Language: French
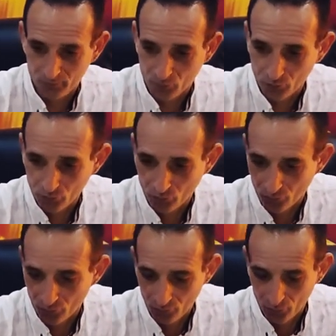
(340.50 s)
on
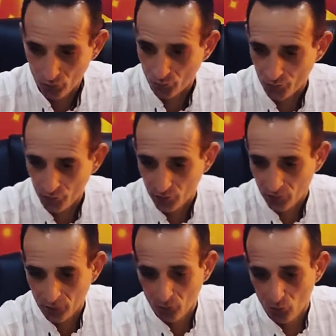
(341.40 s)
retrouve le
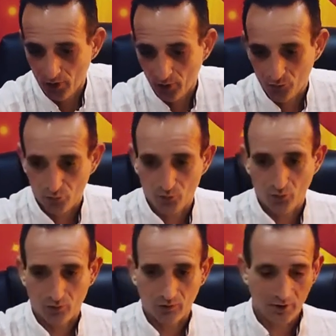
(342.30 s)
consultant ou la
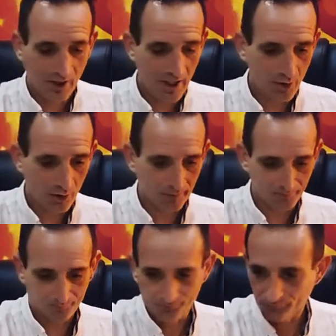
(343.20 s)
consultante. Alors,
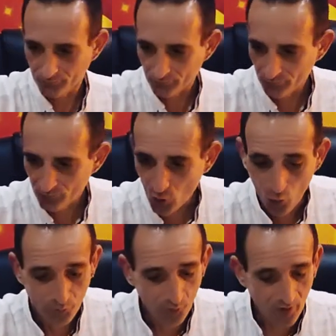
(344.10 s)

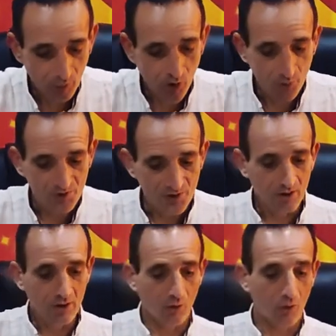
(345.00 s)
on peut avoir
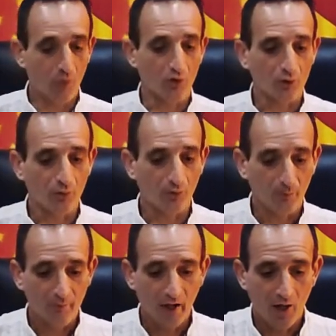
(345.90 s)
aussi euh, vos
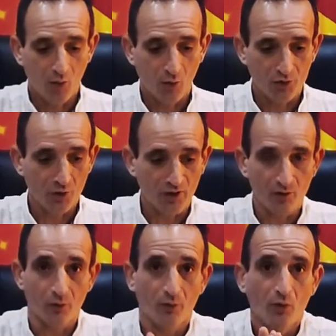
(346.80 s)
enfants. Hein. On ressort
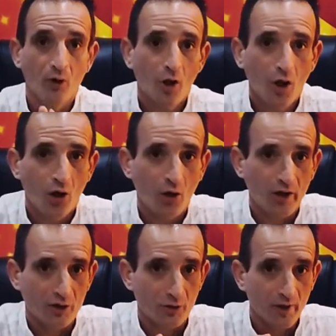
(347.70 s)
les enfants, euh,
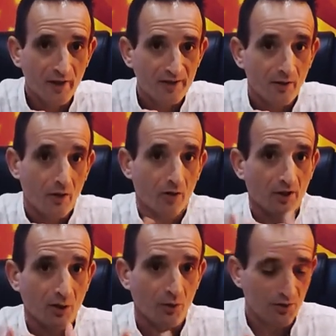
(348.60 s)
la jeunesse euh,
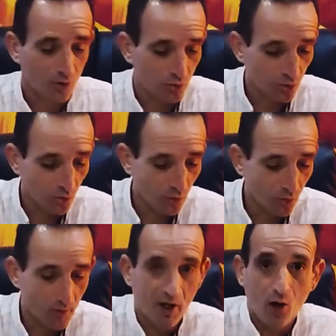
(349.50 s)
qui ressort autour de
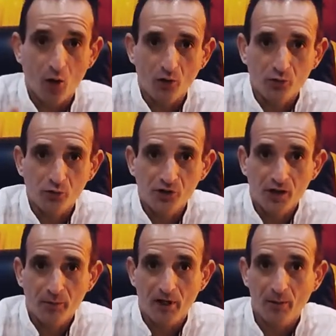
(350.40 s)
vous, et eh ben, en
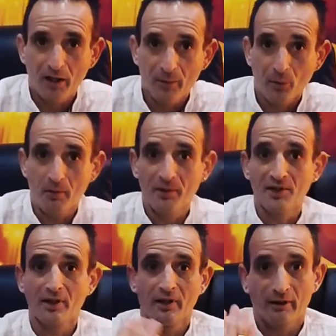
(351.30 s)
soutien par rapport à la
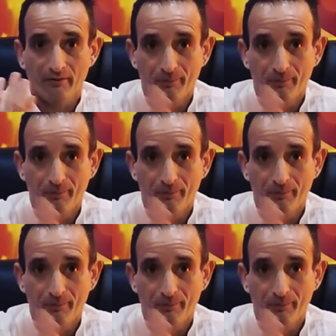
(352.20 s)
problématique